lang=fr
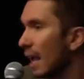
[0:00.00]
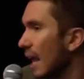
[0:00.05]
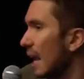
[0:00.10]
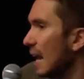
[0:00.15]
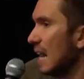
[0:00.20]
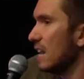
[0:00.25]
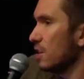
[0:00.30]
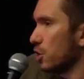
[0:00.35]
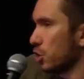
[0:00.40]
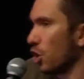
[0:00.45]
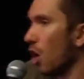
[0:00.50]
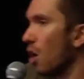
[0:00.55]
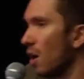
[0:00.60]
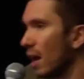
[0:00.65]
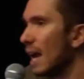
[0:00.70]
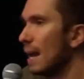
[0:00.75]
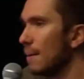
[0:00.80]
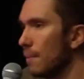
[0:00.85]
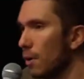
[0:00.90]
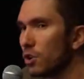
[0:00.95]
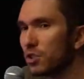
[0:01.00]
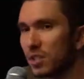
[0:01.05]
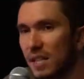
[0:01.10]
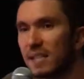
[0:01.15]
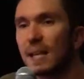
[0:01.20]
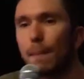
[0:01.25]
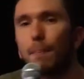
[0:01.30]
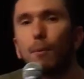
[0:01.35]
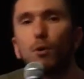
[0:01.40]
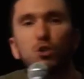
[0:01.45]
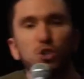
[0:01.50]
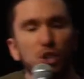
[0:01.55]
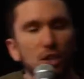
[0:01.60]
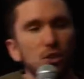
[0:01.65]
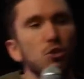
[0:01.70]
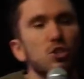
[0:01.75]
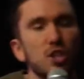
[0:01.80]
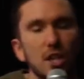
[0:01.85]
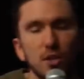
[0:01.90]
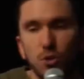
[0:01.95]
Et les gens réellement, lorsqu'ils s'approchaient
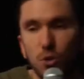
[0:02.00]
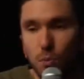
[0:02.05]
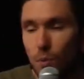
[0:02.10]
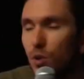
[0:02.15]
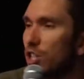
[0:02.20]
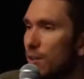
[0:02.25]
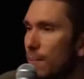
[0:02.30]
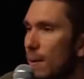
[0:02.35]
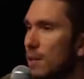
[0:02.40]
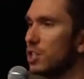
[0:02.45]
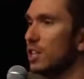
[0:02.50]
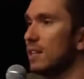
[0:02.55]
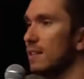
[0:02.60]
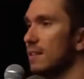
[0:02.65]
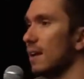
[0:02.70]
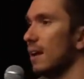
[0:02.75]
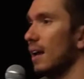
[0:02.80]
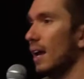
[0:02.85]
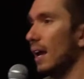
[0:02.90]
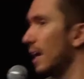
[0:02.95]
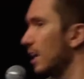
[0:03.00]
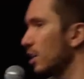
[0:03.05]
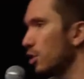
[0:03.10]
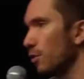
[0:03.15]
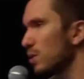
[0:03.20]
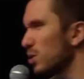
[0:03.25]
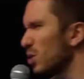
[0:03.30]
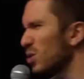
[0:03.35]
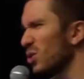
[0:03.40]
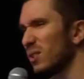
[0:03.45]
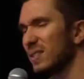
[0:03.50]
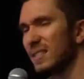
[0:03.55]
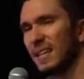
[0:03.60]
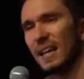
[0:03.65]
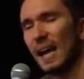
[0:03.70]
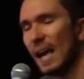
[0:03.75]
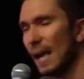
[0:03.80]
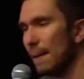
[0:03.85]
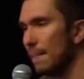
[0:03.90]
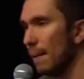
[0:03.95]
de Jésus, moi j'imagine, ils devaient se
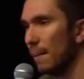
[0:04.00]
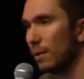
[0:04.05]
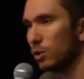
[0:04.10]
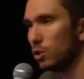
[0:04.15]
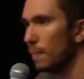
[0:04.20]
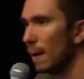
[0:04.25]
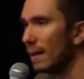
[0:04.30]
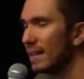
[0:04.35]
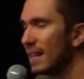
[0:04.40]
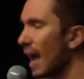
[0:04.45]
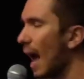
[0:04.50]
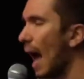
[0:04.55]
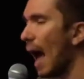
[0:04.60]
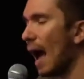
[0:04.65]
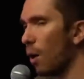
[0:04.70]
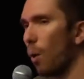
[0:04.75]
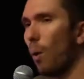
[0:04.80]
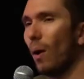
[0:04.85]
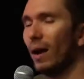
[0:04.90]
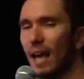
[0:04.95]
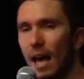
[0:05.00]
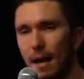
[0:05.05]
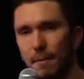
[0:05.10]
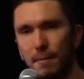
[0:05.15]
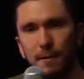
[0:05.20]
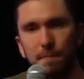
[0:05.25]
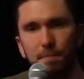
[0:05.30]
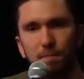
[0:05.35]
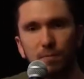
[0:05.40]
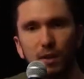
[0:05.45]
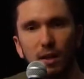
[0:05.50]
sentir aimés, mais d'une manière incroyable.